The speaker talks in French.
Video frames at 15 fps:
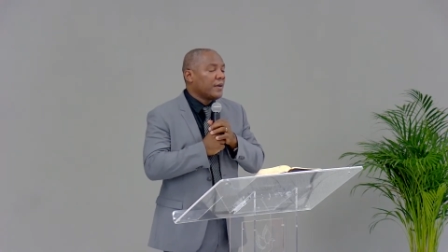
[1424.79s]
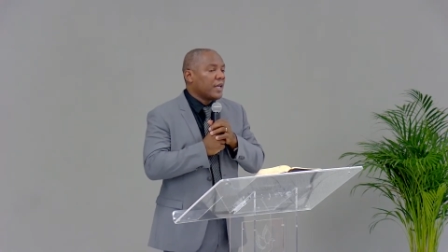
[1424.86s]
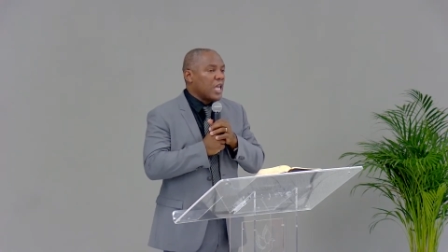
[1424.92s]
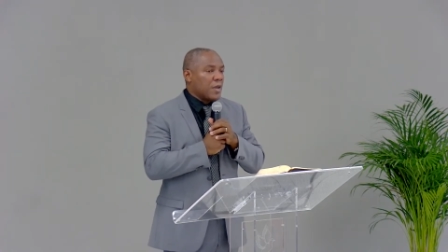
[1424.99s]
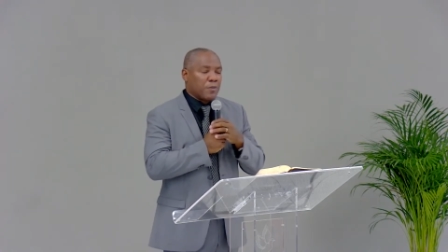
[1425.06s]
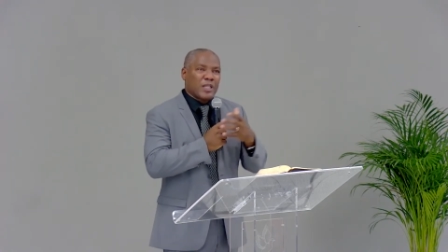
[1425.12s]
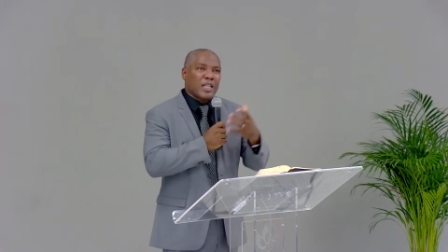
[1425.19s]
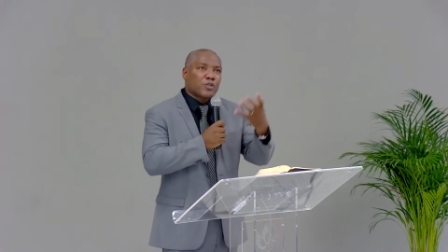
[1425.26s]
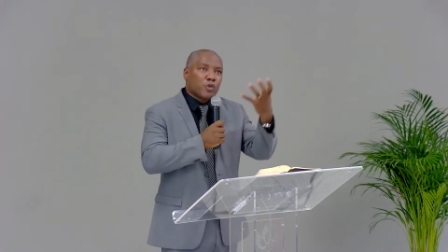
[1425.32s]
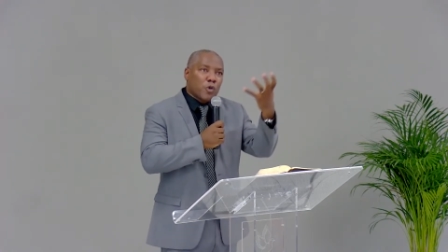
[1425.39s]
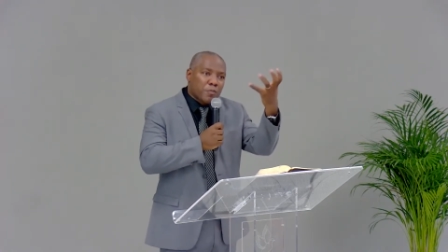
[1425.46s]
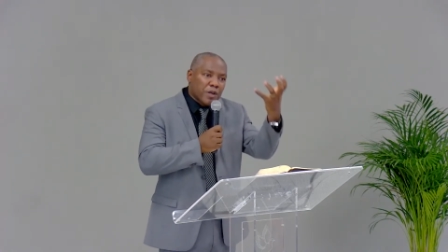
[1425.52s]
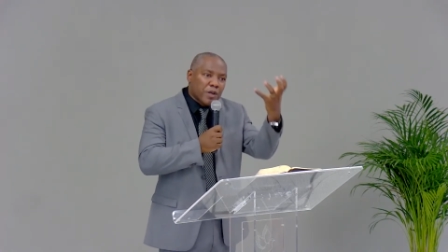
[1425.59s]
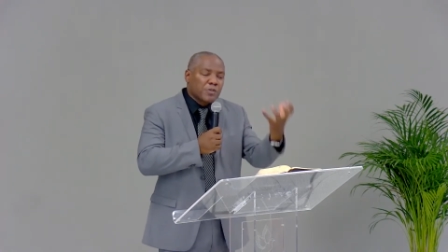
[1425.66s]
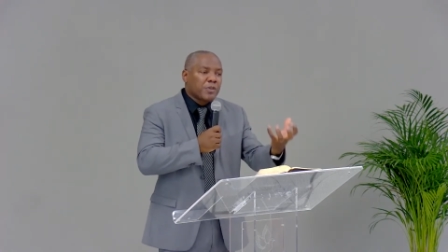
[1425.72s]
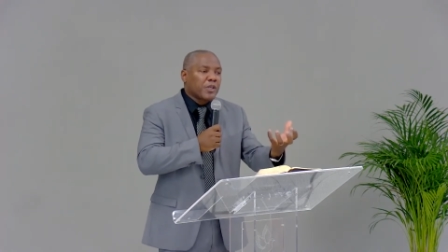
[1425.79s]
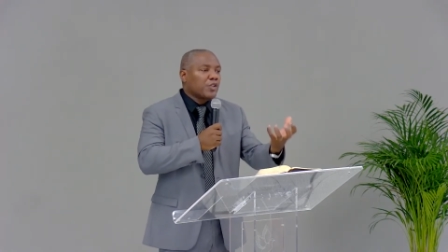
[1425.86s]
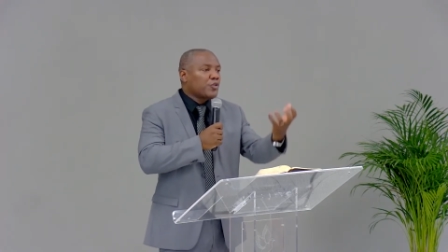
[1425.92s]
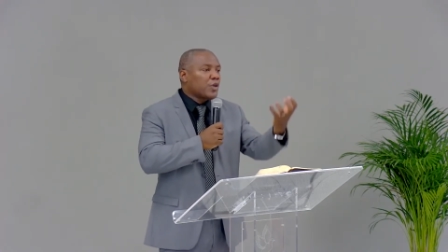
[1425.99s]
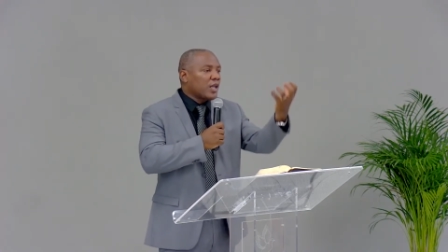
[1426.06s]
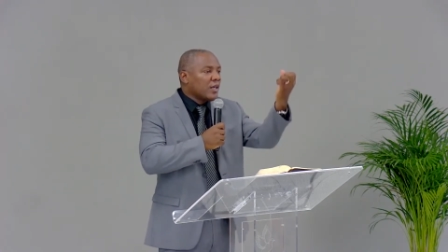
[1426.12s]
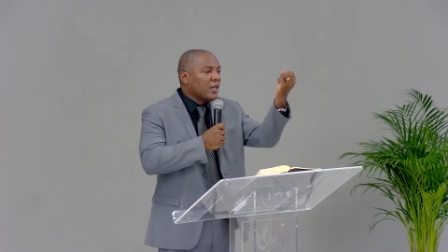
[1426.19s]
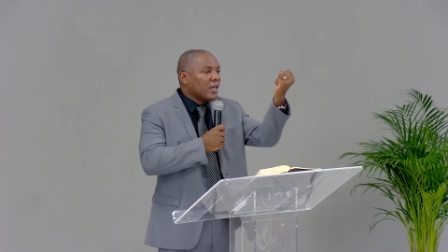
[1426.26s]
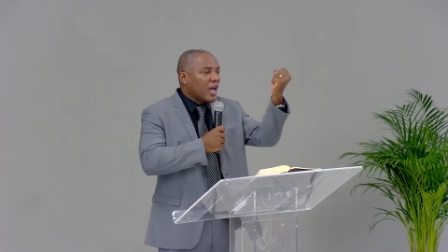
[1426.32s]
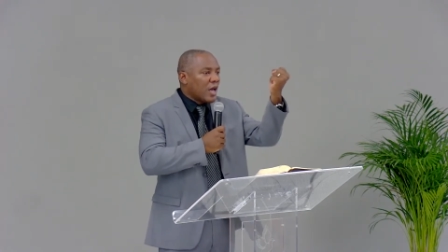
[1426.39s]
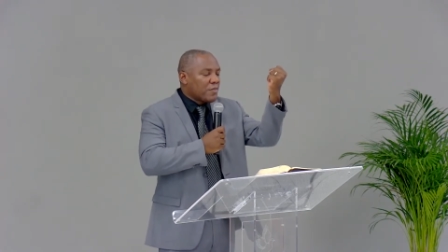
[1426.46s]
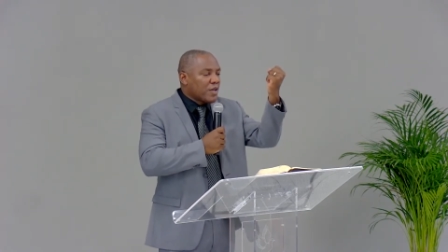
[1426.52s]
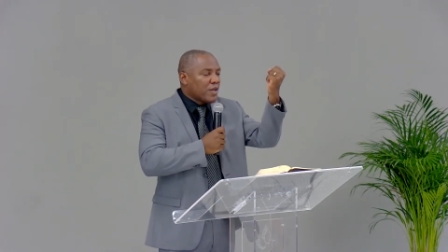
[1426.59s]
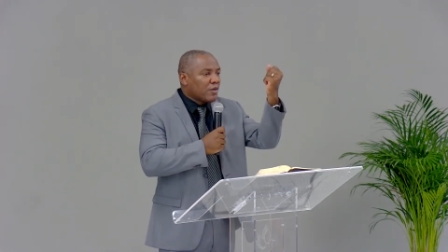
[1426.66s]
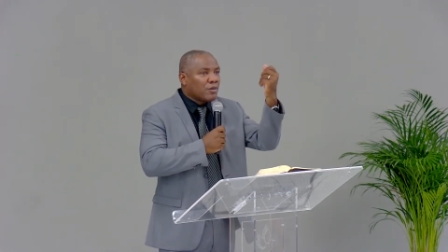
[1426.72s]
Et peut-être sur le plan spirituel, ah
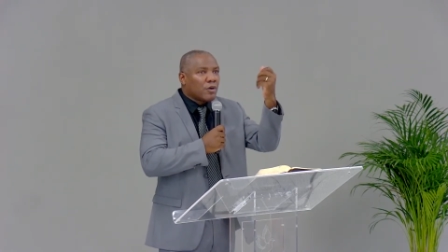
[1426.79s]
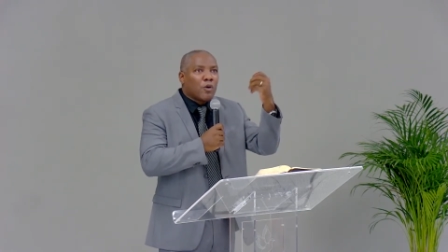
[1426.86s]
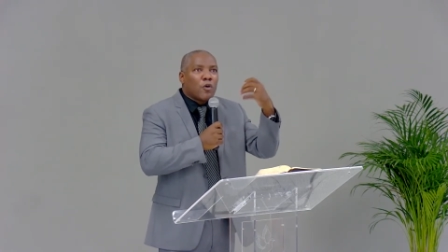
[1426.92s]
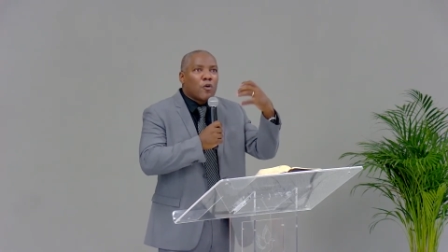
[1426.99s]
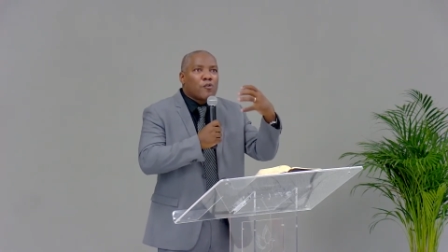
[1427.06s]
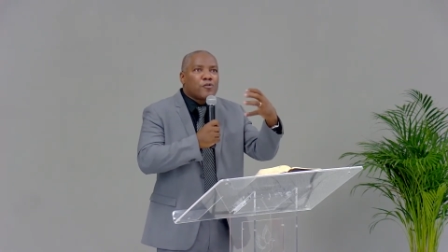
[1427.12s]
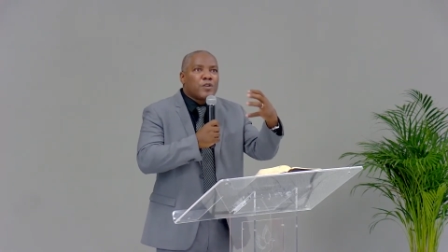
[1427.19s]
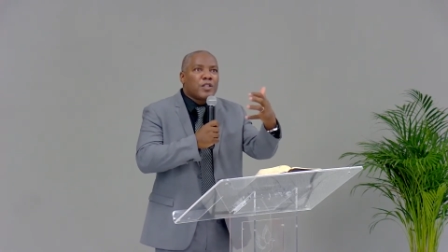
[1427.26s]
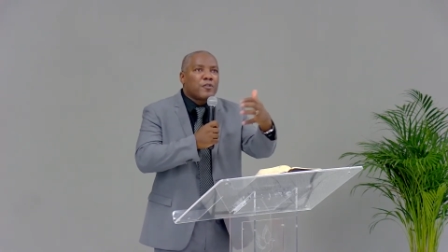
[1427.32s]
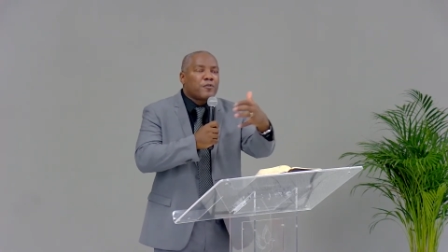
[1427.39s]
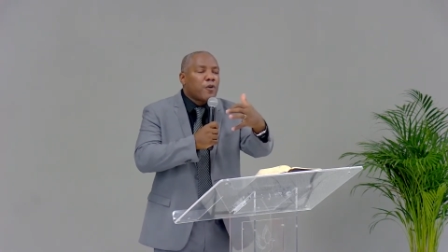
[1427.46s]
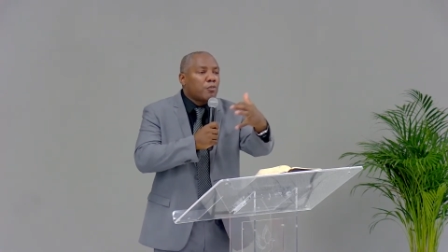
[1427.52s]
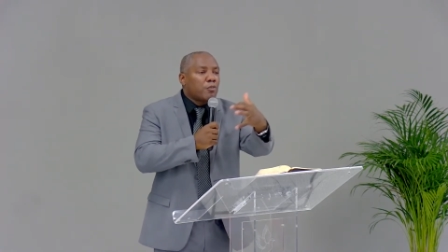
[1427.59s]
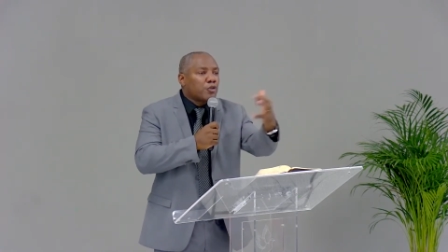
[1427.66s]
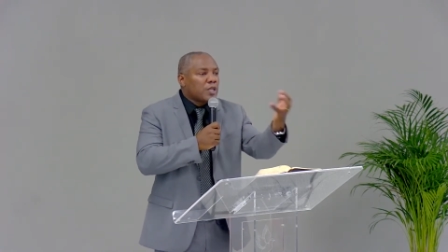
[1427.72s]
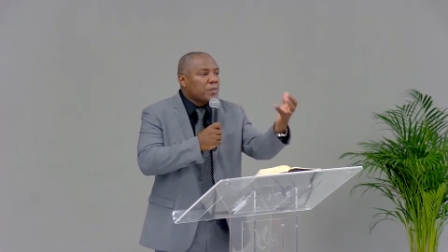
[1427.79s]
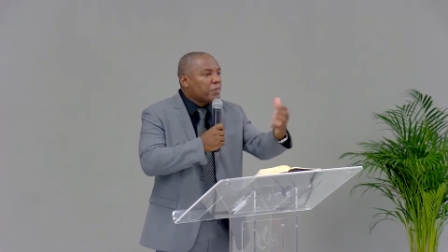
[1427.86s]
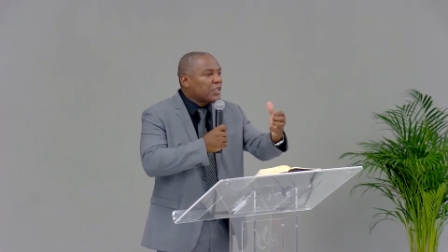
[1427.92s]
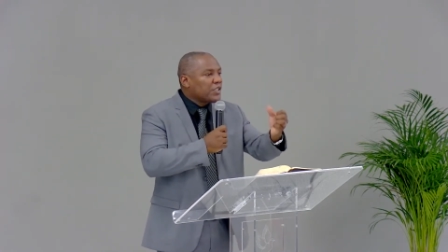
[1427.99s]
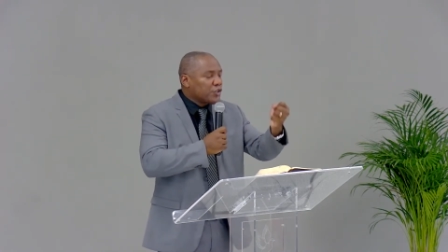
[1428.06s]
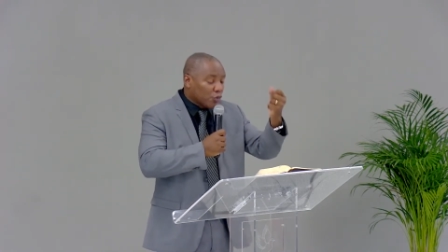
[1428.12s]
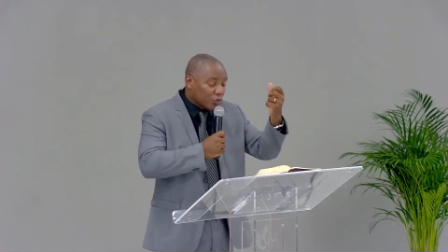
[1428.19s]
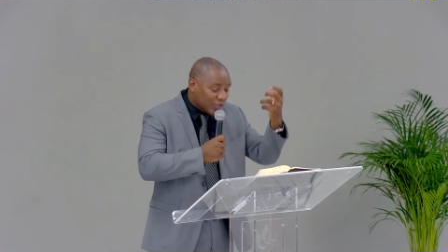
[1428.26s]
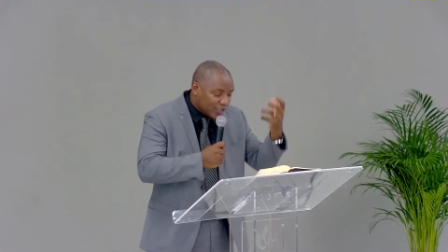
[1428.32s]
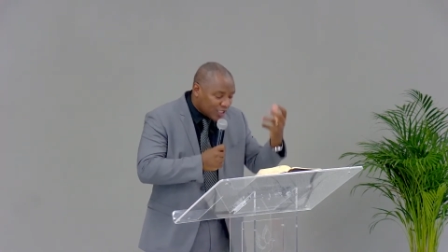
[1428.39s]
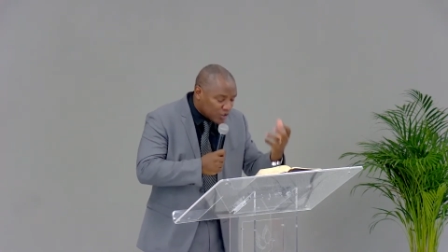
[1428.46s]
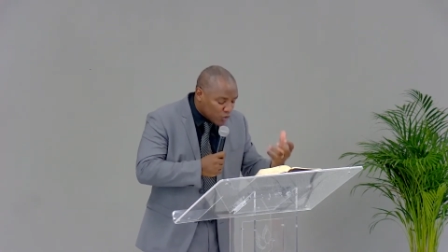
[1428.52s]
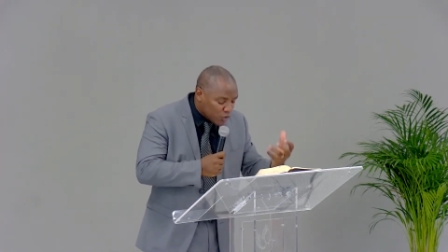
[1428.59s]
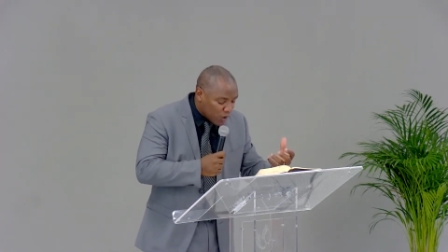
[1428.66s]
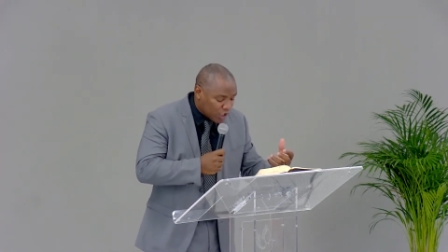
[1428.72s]
bien, on, vit une forme de dépression, on est
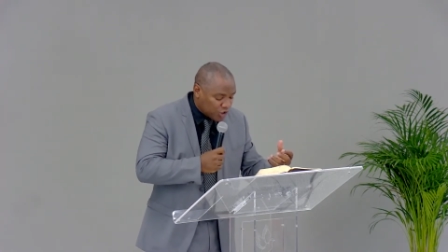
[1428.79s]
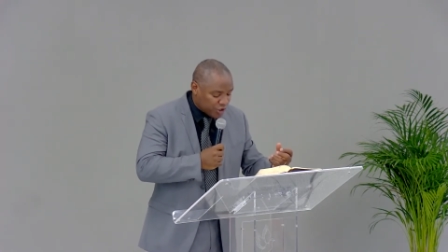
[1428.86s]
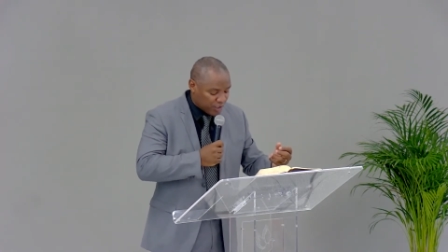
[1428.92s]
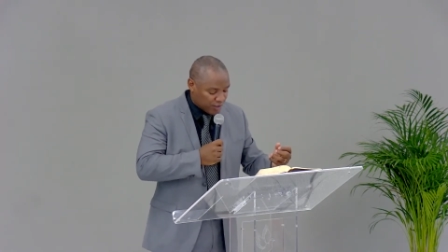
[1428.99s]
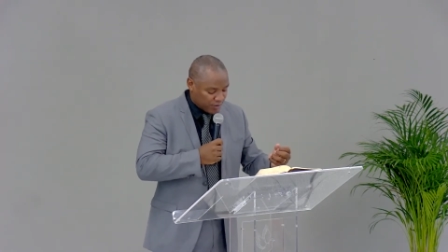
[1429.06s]
découragé.